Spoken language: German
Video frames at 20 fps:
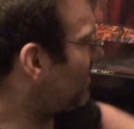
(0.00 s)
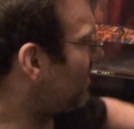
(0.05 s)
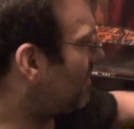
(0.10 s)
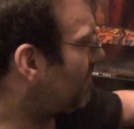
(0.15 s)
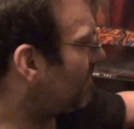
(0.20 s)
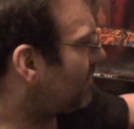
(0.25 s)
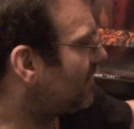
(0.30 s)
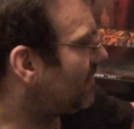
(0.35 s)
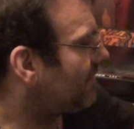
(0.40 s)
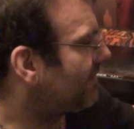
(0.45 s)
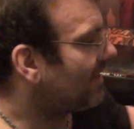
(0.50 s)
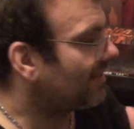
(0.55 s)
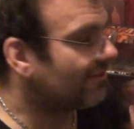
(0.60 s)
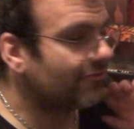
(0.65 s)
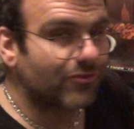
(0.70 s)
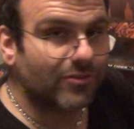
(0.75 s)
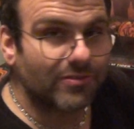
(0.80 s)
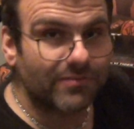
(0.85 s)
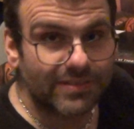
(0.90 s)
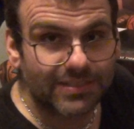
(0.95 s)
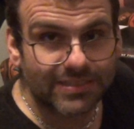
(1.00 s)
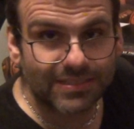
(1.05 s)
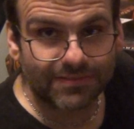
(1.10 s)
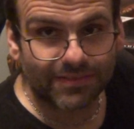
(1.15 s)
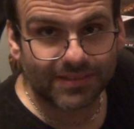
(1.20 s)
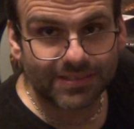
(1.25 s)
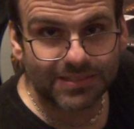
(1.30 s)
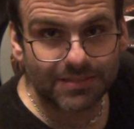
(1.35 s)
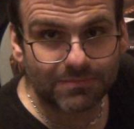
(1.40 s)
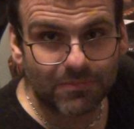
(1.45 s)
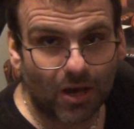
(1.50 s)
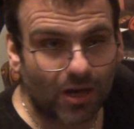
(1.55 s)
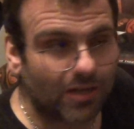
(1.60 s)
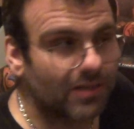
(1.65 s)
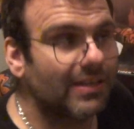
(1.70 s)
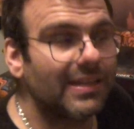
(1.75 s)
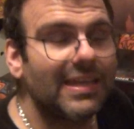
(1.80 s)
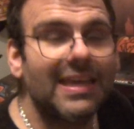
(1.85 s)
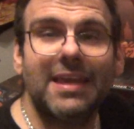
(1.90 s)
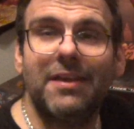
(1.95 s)
aber die werden schon wissen, was sie
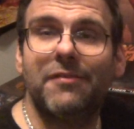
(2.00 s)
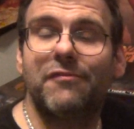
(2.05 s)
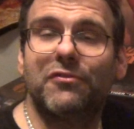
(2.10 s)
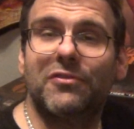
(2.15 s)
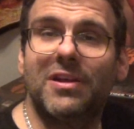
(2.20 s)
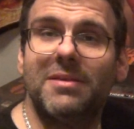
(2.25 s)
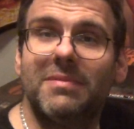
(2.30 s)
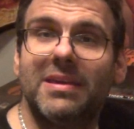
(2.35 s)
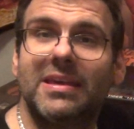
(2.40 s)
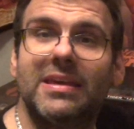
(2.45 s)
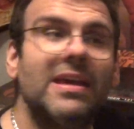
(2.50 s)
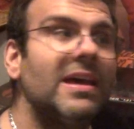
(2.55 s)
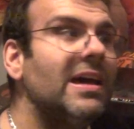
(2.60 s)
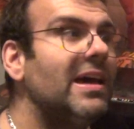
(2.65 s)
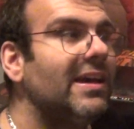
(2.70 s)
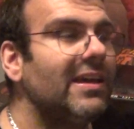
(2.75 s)
machen. Ich freue mich.